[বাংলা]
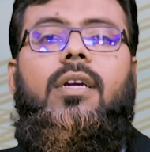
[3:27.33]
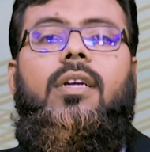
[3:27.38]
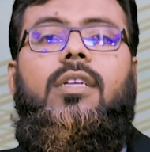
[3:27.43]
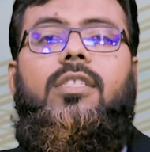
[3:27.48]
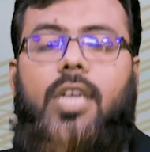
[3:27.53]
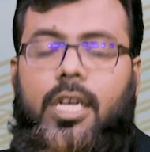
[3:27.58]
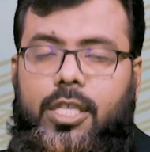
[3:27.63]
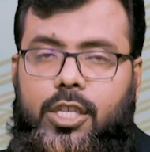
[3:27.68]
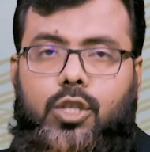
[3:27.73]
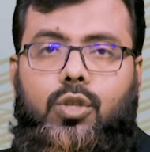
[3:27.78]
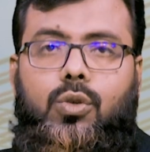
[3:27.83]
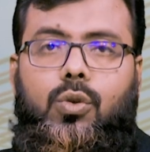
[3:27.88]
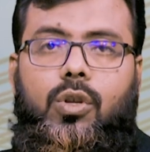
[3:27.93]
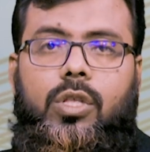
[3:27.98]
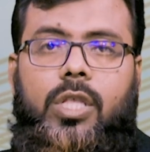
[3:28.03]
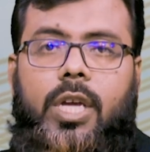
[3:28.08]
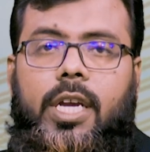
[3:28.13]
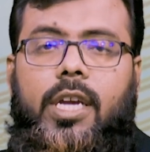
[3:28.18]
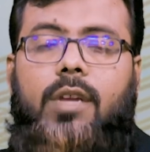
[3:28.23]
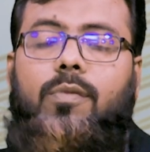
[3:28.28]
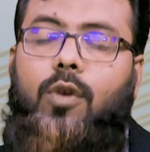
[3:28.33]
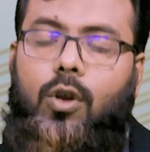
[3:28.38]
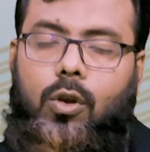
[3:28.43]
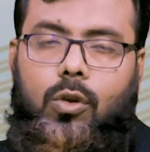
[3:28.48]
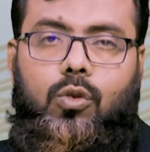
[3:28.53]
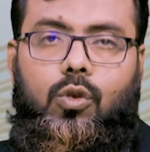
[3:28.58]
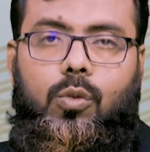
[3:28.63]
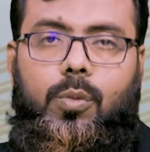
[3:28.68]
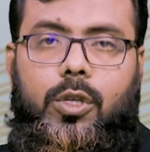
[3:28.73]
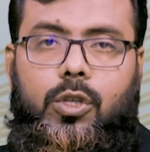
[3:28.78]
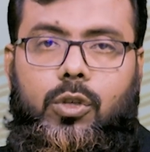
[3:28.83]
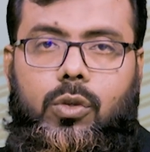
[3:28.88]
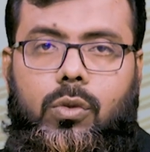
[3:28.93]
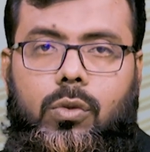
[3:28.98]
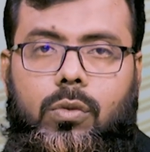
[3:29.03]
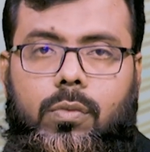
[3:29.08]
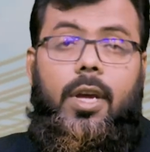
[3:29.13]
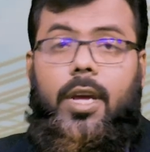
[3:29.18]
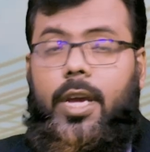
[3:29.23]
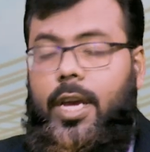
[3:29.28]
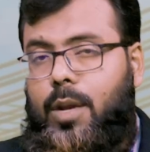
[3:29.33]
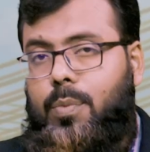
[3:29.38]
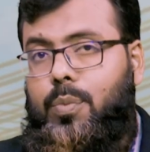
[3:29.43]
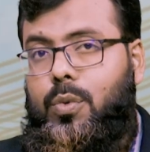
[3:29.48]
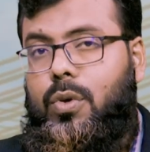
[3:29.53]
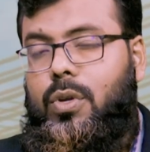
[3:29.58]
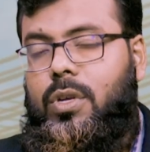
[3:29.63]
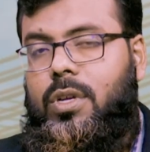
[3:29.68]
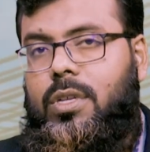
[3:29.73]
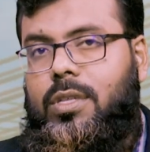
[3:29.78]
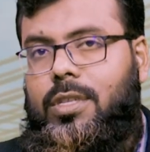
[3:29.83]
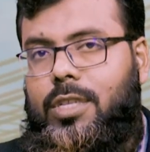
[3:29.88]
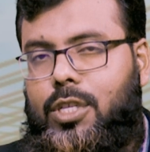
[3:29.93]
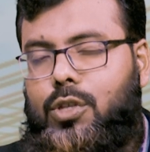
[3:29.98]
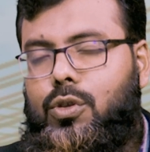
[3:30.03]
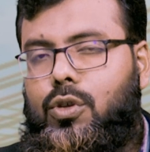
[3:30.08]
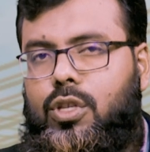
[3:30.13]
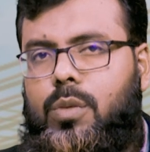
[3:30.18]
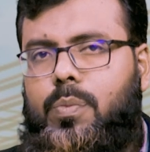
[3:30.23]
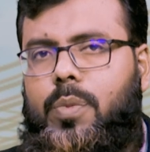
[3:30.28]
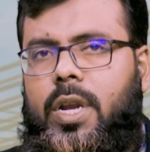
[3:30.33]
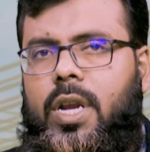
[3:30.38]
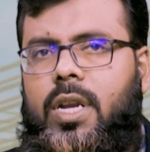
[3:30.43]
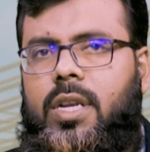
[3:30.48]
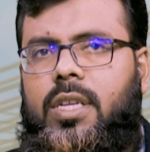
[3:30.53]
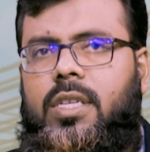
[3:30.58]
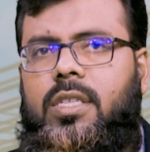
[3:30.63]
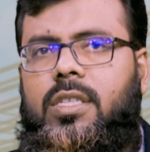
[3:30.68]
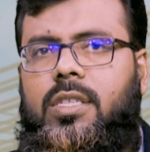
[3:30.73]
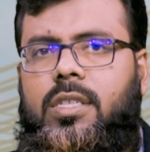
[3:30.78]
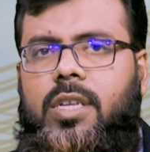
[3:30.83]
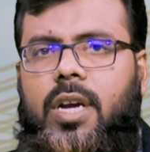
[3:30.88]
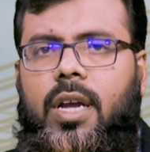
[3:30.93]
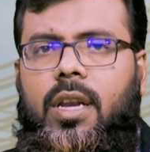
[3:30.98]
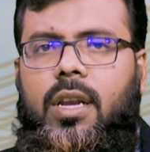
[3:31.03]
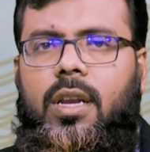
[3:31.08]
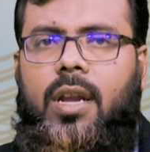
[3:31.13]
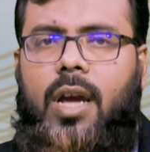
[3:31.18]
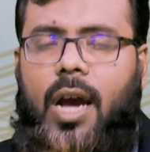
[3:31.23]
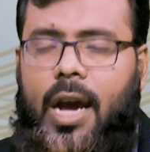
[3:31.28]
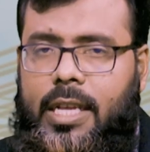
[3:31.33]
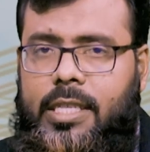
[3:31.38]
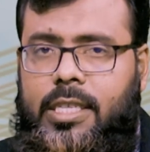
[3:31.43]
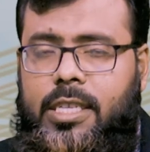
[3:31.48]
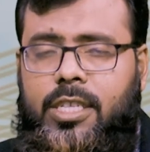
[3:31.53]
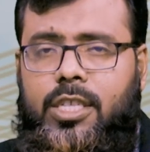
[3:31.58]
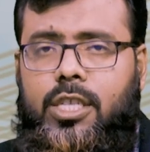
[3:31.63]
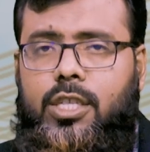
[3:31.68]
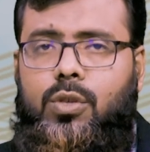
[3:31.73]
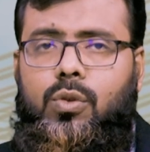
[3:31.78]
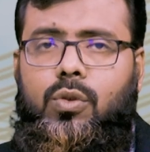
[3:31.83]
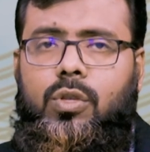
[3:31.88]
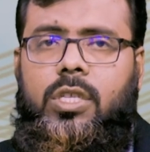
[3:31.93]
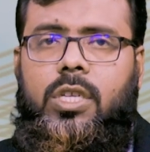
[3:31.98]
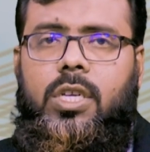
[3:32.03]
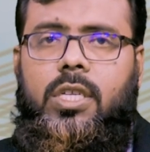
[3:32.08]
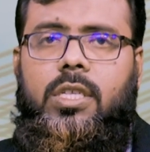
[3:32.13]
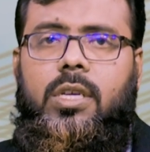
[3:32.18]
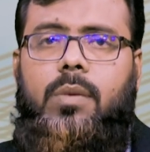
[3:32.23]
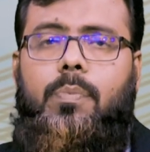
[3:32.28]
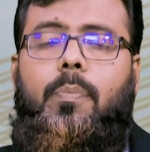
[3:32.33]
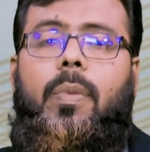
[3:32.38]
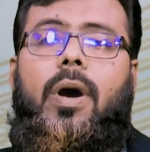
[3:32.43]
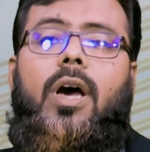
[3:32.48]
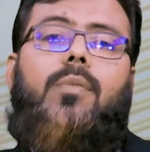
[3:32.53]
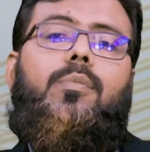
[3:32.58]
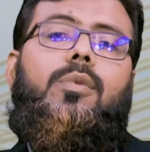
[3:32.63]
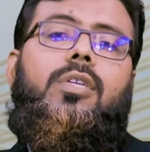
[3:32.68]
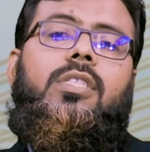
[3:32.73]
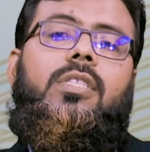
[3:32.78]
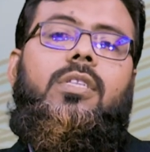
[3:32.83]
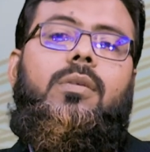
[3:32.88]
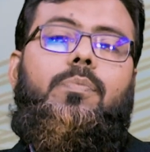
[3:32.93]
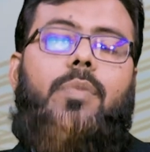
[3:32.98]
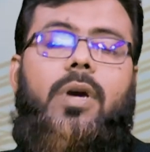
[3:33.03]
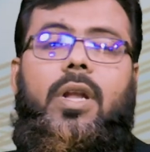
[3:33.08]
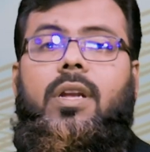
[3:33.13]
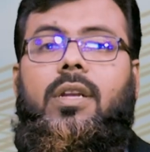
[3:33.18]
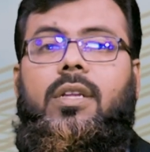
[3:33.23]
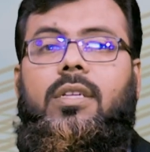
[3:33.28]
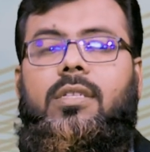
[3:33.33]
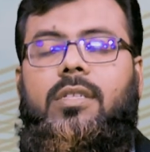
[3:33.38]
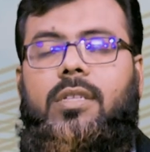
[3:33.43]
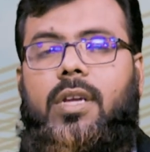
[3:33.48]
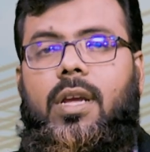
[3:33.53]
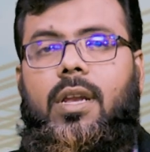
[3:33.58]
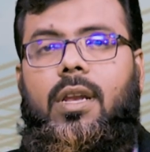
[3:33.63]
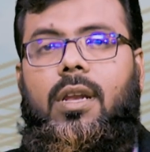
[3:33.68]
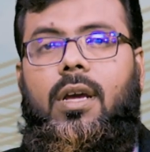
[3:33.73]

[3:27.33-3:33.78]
সাজেস্ট করে থাকেন ফলো করবার জন্য এরপর তৃতীয় যে প্যারেন্টিং স্টাইল আছে সেটি হচ্ছে যে পারমিসিভ প্যারেন্টিং স্টাইল